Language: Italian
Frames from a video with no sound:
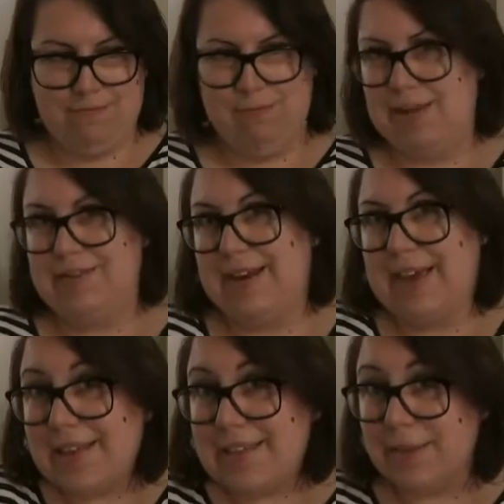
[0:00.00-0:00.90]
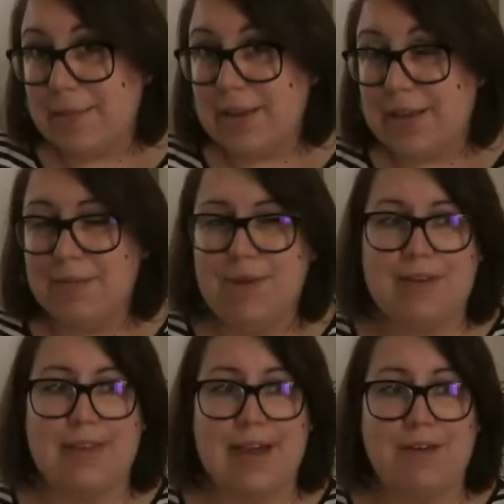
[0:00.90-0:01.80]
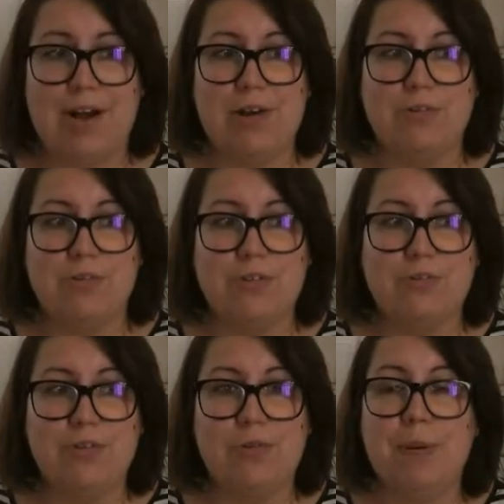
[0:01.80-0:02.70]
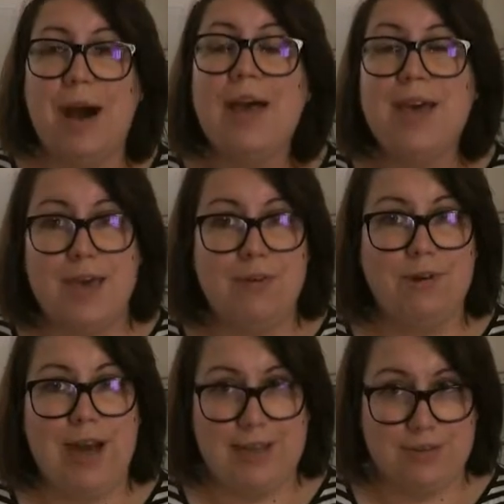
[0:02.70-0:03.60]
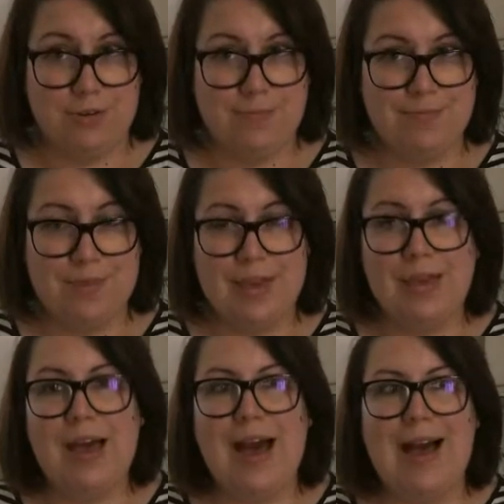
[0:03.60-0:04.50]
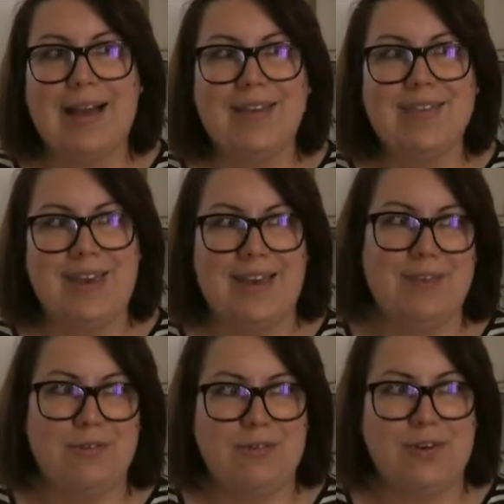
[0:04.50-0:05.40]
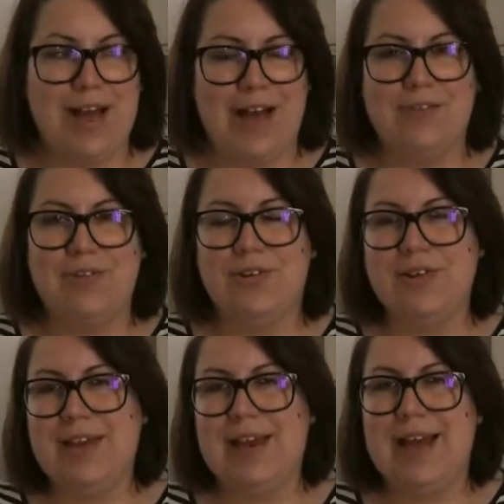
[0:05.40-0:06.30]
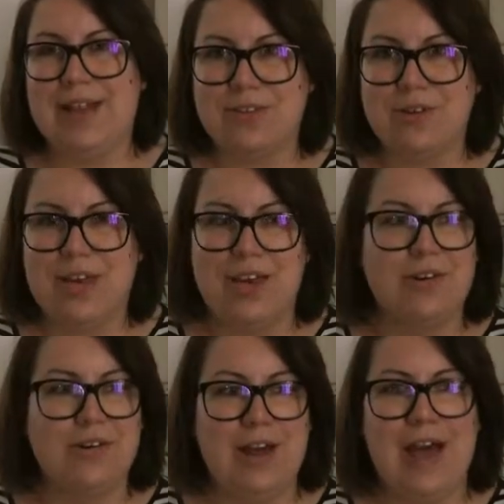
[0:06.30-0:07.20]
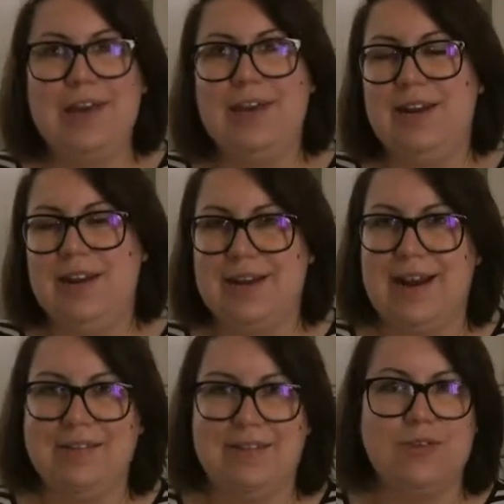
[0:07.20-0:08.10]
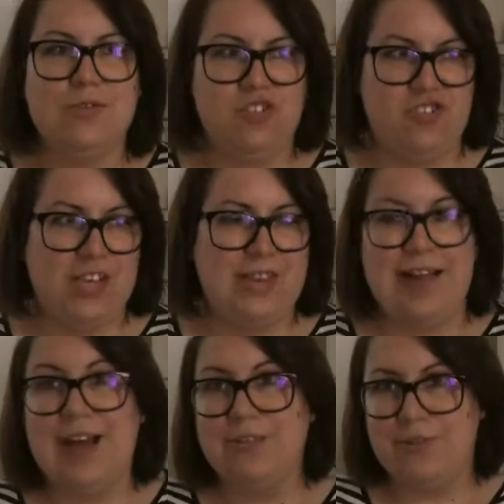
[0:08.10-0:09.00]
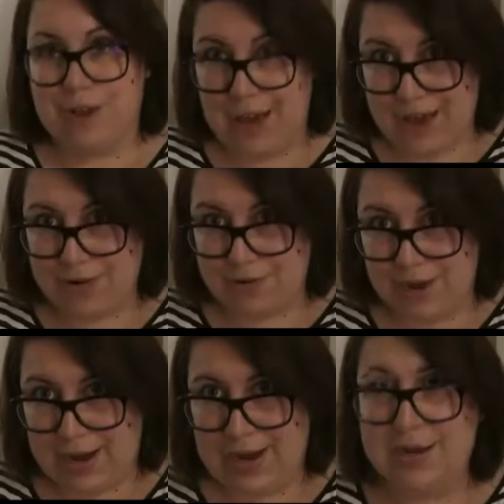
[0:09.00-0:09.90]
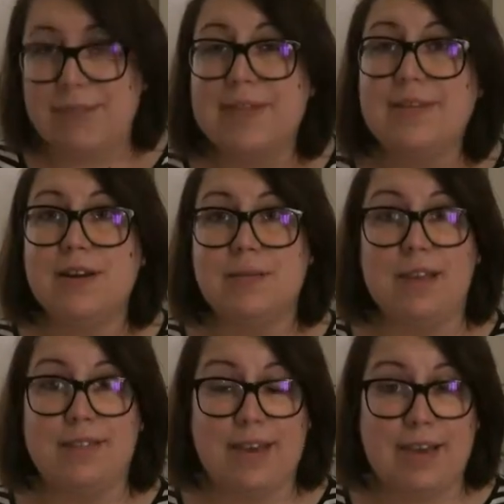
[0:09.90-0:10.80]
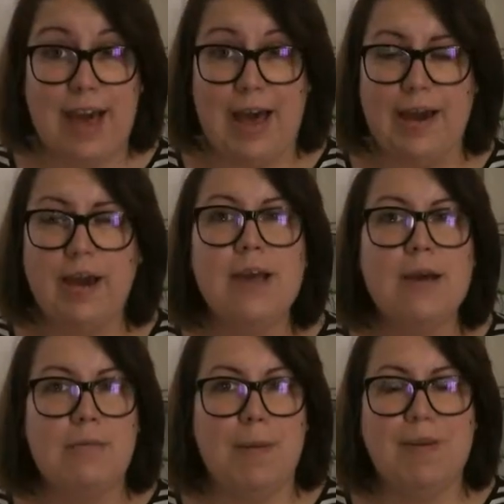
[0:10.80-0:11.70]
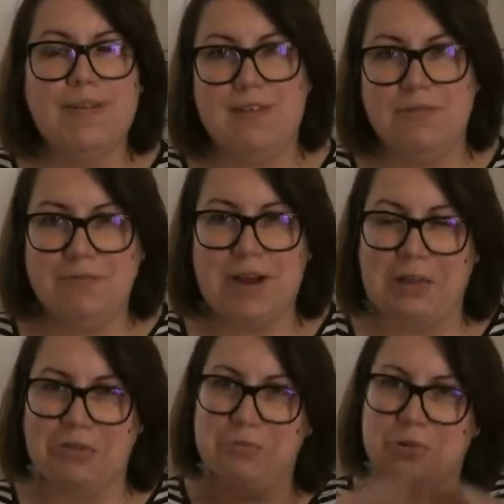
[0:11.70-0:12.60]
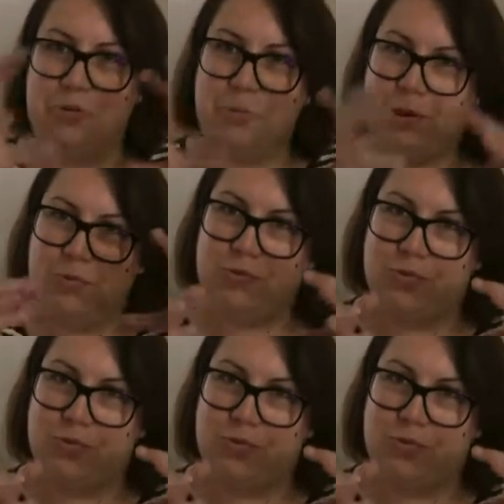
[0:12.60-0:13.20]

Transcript: una streghetta praticamente a cavallo di una scopa e un gatto anche se in questo caso il gatto nero non è il classico Gigi tanto caro all'animazione miyazakiana ma bensì un gatto molto peloso